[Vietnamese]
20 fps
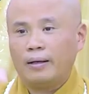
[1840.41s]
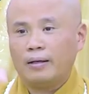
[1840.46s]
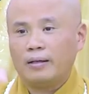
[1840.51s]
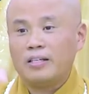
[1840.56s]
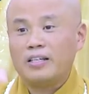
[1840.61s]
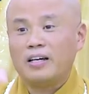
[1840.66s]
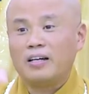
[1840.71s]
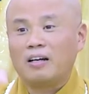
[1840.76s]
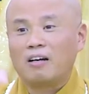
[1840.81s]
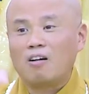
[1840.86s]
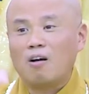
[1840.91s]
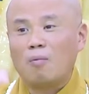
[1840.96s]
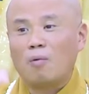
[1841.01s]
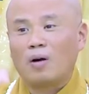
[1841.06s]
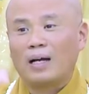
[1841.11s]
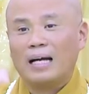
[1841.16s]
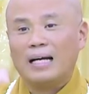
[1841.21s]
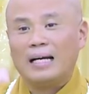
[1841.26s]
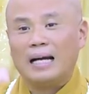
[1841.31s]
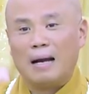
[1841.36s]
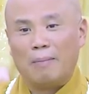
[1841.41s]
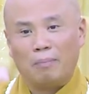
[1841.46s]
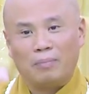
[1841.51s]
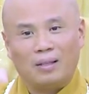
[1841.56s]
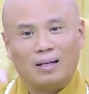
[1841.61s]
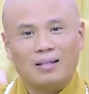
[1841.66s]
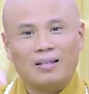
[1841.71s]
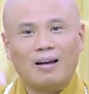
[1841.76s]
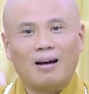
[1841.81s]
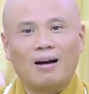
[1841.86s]
Bây giờ nó còn một cách nằm
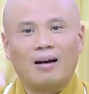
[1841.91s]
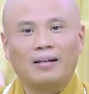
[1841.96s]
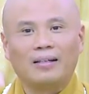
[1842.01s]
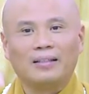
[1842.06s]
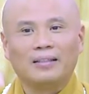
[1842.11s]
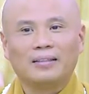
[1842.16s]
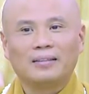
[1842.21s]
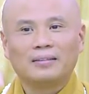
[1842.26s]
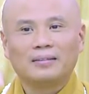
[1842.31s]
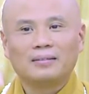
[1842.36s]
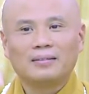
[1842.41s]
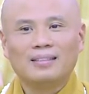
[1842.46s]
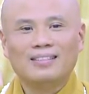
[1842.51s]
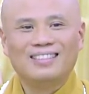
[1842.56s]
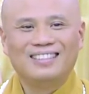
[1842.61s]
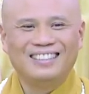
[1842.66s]
tự do nữa.